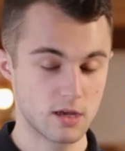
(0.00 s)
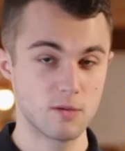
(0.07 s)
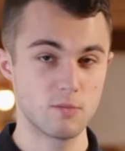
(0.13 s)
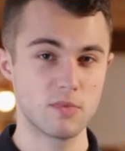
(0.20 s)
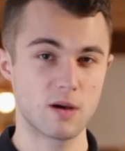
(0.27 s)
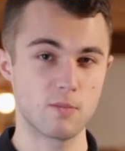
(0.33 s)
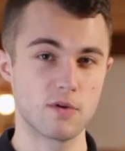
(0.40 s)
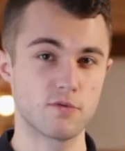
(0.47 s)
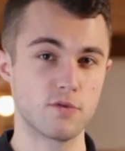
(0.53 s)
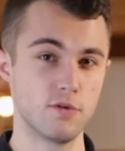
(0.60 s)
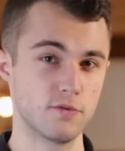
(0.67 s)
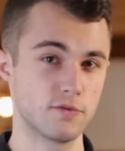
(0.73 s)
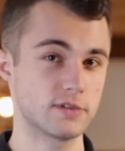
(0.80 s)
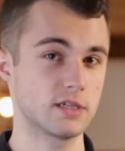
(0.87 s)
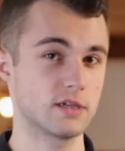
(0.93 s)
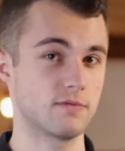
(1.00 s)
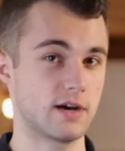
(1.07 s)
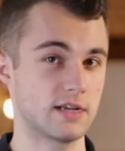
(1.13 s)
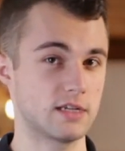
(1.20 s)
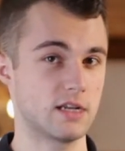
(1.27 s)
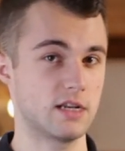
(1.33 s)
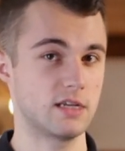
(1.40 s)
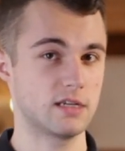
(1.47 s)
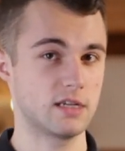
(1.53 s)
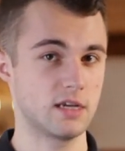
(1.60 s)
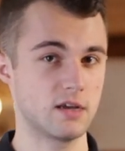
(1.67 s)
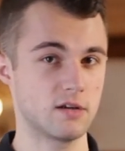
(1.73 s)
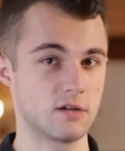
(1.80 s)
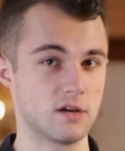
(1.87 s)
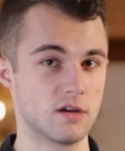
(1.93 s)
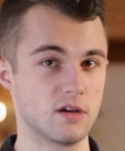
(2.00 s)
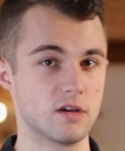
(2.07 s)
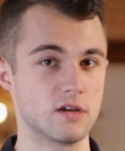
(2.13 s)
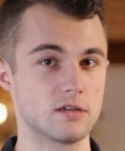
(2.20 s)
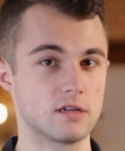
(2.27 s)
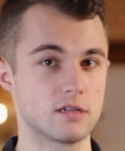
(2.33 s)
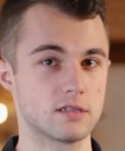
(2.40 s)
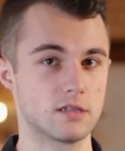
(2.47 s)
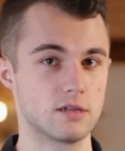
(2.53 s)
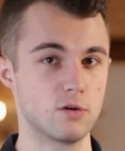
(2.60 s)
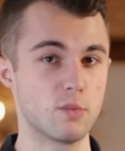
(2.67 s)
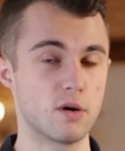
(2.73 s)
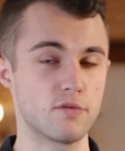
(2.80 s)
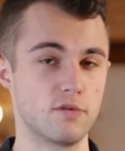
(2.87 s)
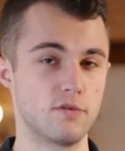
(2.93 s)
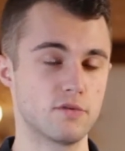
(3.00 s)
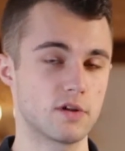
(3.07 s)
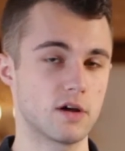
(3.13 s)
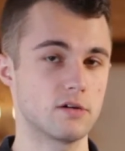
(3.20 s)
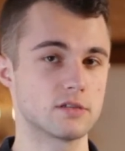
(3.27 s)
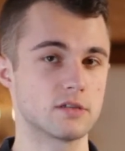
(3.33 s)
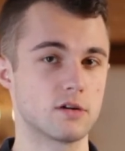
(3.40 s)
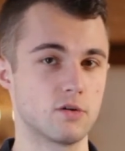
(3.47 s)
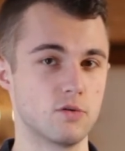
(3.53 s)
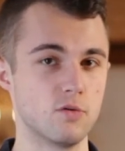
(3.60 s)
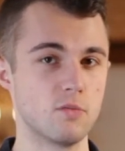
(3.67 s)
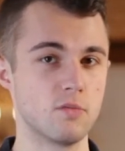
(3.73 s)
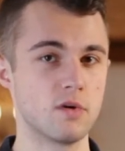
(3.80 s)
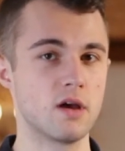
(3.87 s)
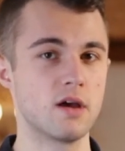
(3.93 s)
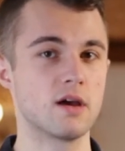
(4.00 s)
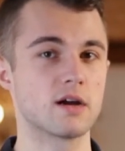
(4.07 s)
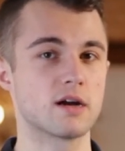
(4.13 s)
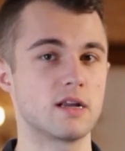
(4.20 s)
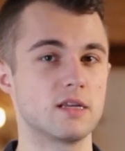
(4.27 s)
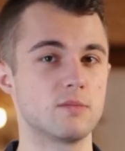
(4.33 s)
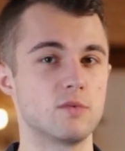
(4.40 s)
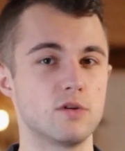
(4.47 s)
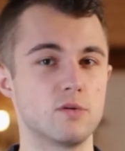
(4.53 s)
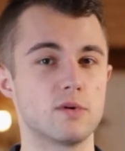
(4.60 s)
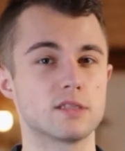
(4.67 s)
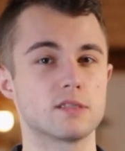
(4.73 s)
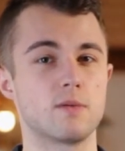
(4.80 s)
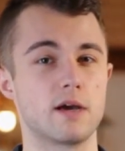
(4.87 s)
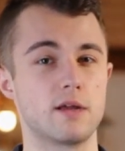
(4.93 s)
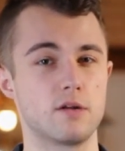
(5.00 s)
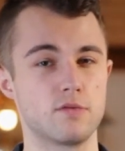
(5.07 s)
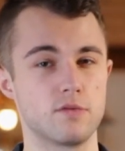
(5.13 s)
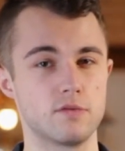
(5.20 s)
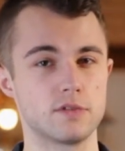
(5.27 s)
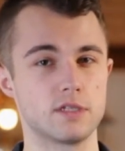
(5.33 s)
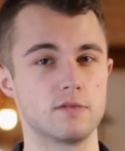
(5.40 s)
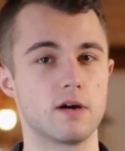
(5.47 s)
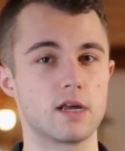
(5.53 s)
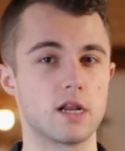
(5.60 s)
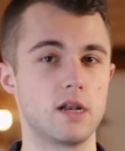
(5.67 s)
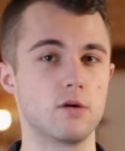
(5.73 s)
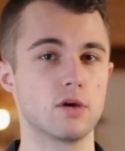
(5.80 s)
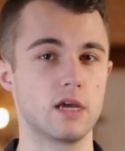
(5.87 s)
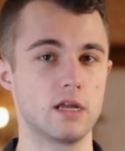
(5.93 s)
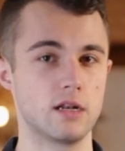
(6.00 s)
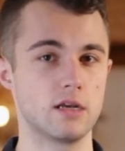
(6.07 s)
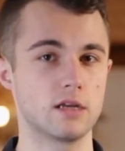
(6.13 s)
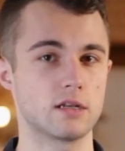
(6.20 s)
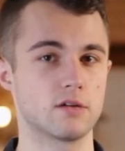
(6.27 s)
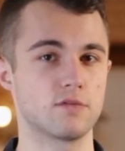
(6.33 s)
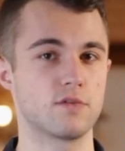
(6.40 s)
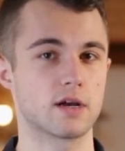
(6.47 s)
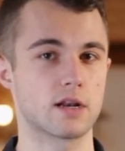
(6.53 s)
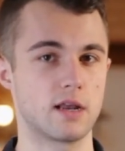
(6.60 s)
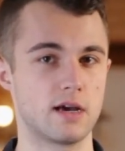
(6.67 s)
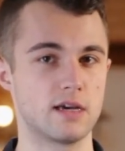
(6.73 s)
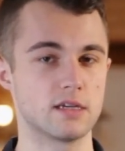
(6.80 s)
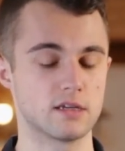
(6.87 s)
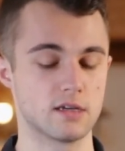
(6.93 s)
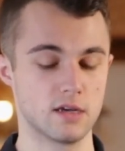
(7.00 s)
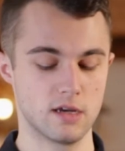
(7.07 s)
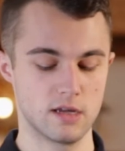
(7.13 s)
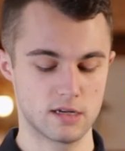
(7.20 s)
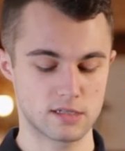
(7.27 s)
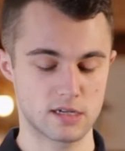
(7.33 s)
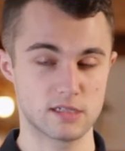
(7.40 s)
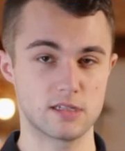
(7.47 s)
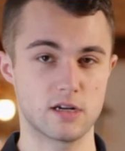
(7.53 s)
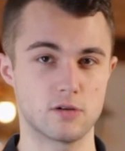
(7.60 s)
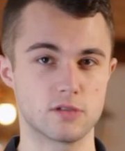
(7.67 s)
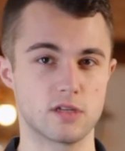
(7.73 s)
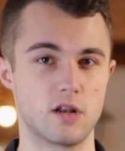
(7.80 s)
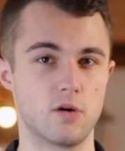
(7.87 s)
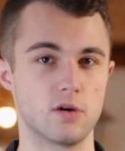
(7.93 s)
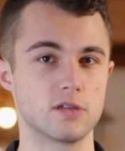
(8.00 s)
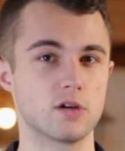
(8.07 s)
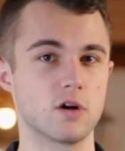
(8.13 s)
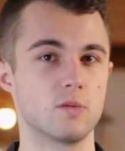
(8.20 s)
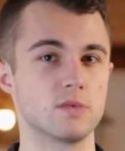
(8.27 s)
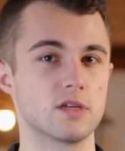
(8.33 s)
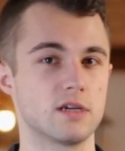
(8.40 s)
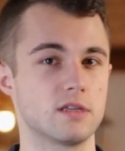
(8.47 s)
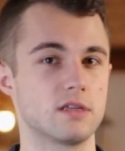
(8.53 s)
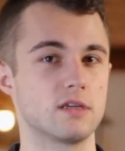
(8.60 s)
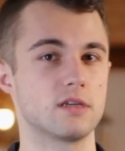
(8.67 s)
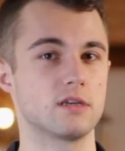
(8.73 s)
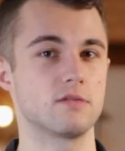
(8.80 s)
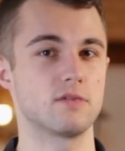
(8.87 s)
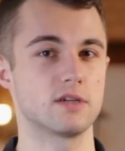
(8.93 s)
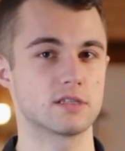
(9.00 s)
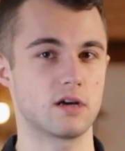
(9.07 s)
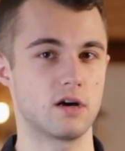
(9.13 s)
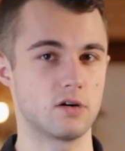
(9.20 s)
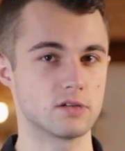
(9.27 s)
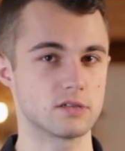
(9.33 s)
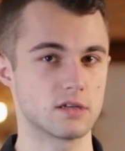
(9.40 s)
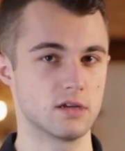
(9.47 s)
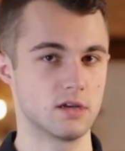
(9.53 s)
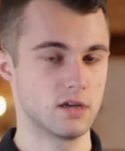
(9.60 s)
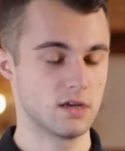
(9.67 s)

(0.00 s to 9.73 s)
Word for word: Wir haben hier 50 Watt LED, das sind über 5000 Lumen, kann ich mit über 250 Watt Halogenlicht vergleichen. Das heißt, aus der Leuchte kommt richtig was raus.